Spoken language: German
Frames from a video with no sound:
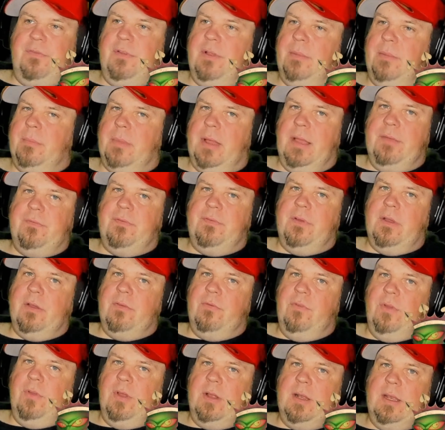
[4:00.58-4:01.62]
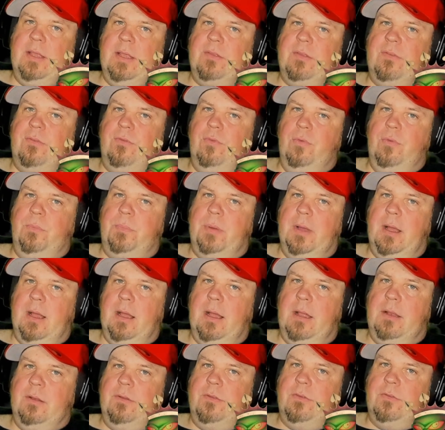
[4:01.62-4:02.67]
der Film einfach wirklich
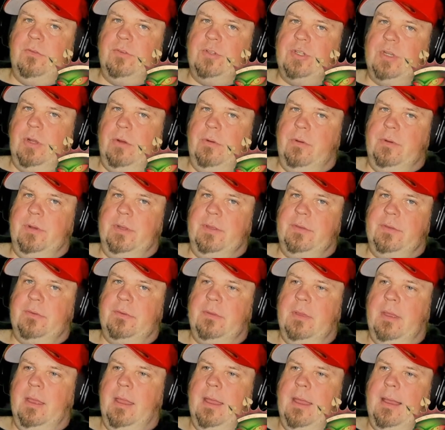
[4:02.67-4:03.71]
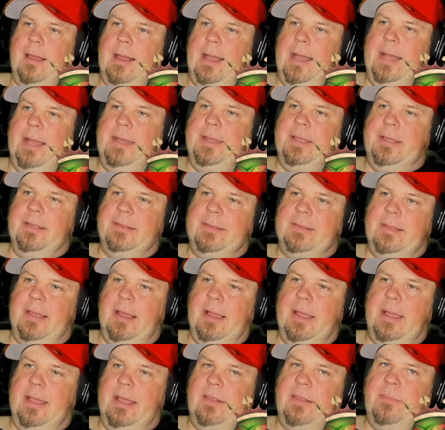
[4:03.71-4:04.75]
super anzuschauen ist. Einige
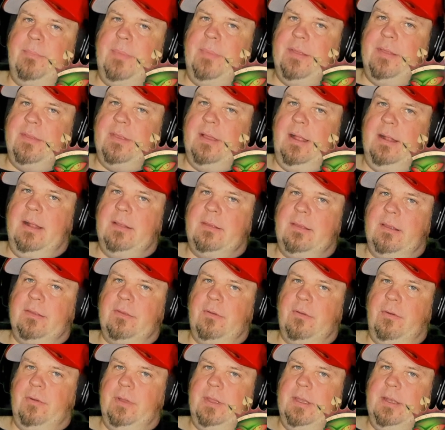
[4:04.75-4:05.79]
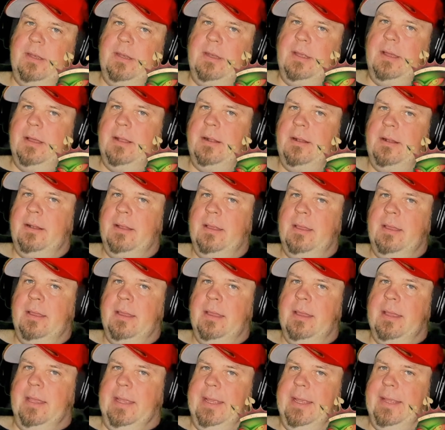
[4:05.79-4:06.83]
sagen, er ist besser als das Original.
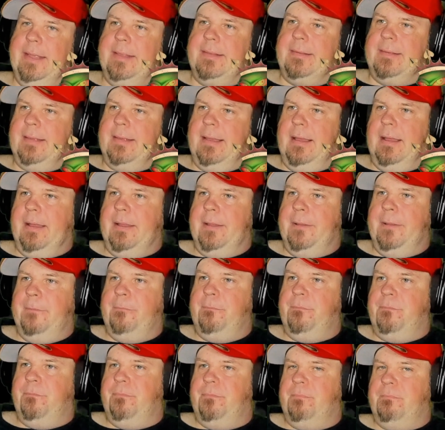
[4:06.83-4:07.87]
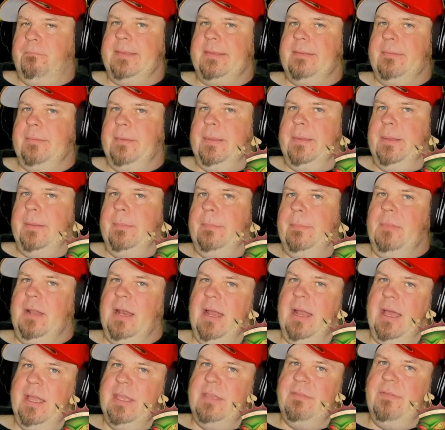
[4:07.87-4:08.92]
Ich sage, er ist
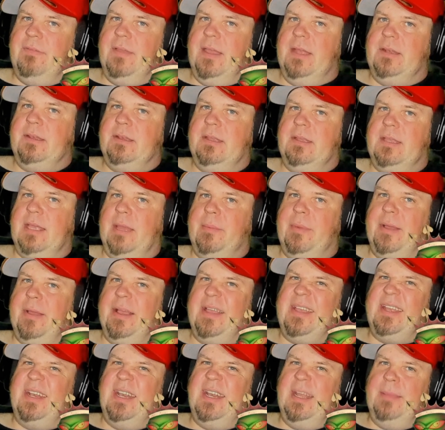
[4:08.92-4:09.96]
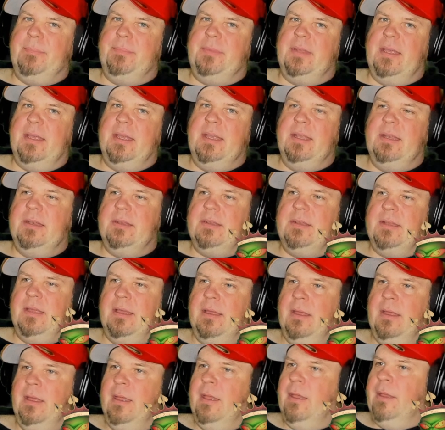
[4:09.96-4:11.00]
gleichwertig, aber knapp
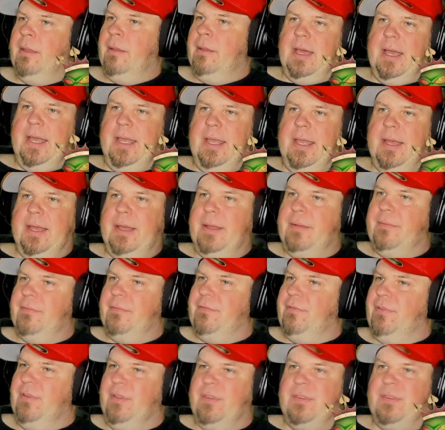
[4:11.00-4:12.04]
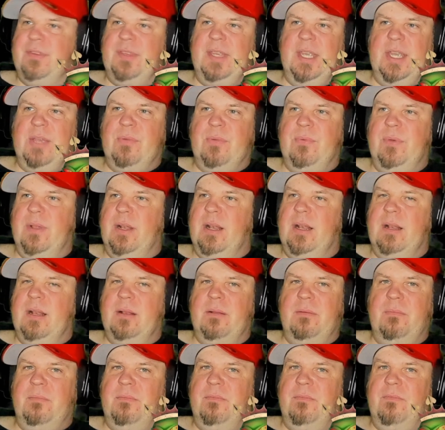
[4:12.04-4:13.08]
dahinter. Von daher für ein
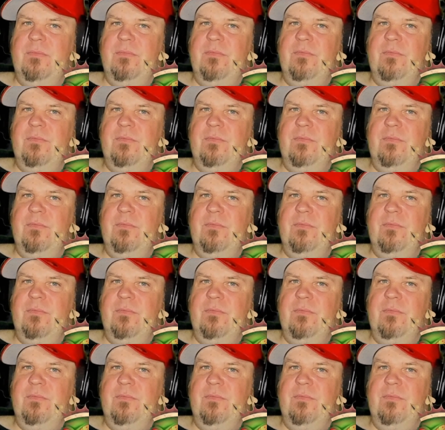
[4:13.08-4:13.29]
Sequel,